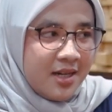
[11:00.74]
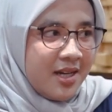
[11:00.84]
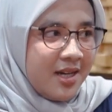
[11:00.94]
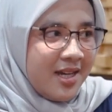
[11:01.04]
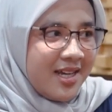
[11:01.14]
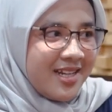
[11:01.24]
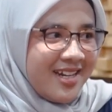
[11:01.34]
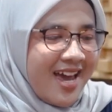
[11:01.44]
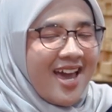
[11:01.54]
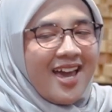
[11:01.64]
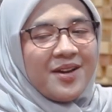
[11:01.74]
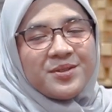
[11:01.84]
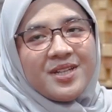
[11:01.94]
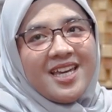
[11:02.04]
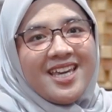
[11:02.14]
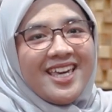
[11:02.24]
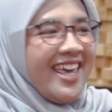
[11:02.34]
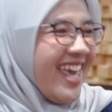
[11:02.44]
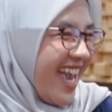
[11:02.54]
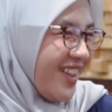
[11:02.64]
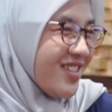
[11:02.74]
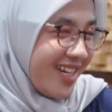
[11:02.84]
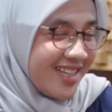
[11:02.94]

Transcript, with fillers: okay. Gitu nah itu juga sering terjadi iya ya. itu sering